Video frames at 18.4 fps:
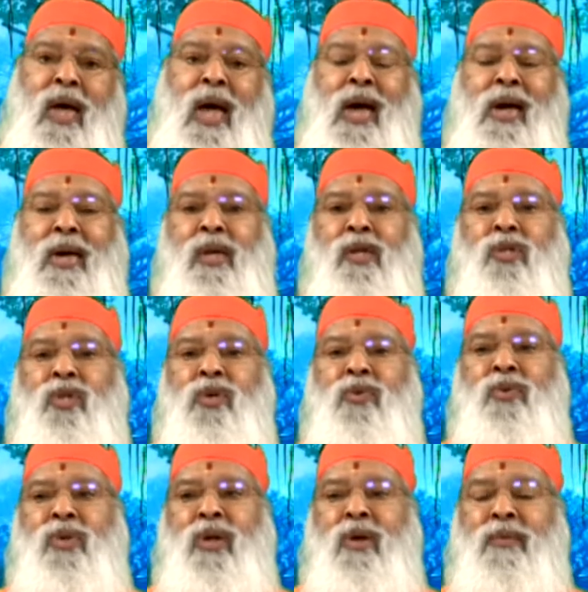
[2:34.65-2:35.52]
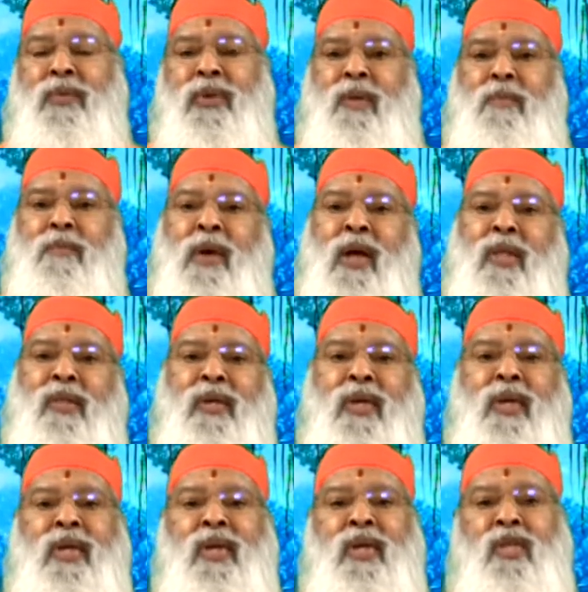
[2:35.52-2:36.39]
ఆకలితో ఉన్నాం కదమ్మా
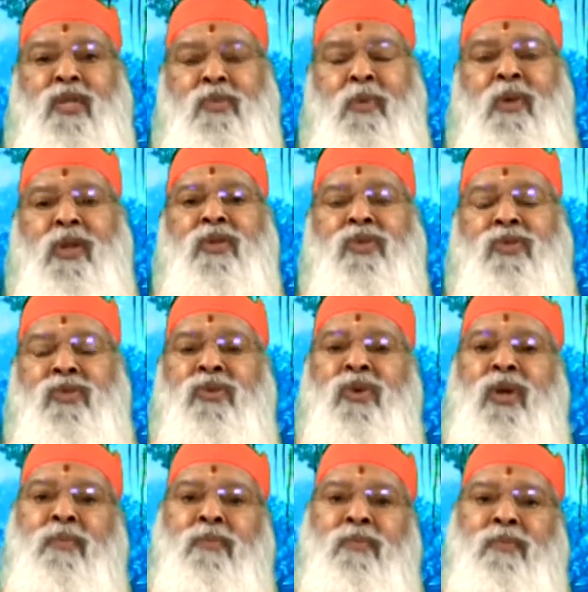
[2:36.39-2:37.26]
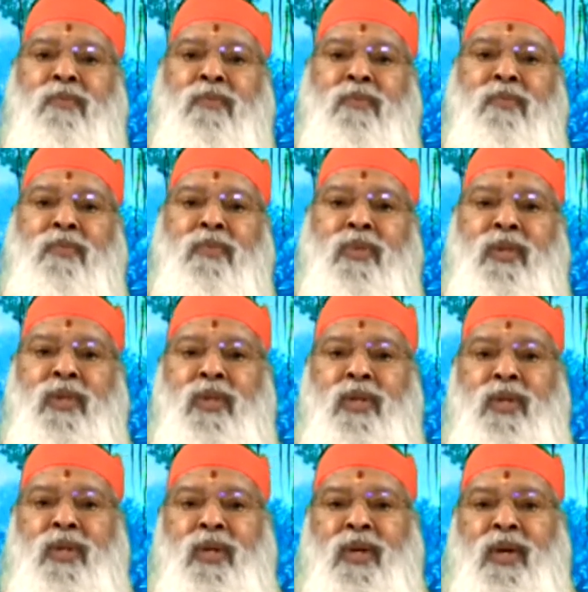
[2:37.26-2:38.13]
అందుకని నేను స్మరిస్తున్నాం
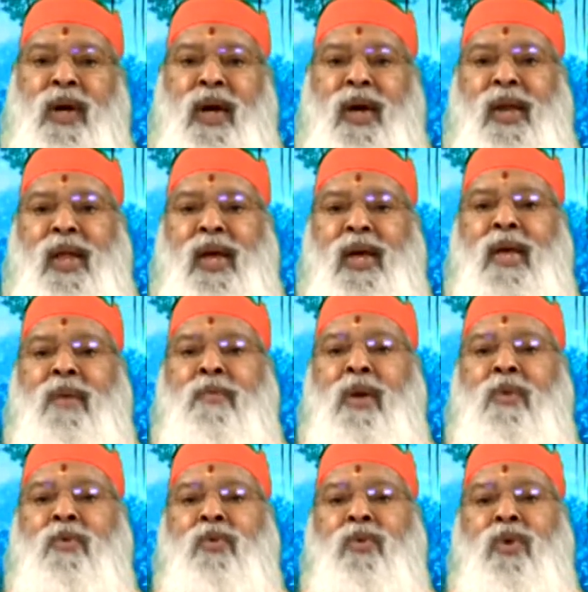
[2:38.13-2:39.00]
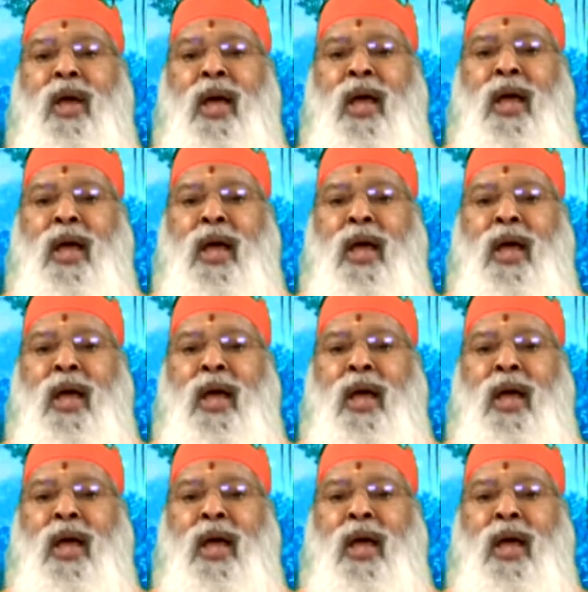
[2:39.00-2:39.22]
అలాగే మేము కూడా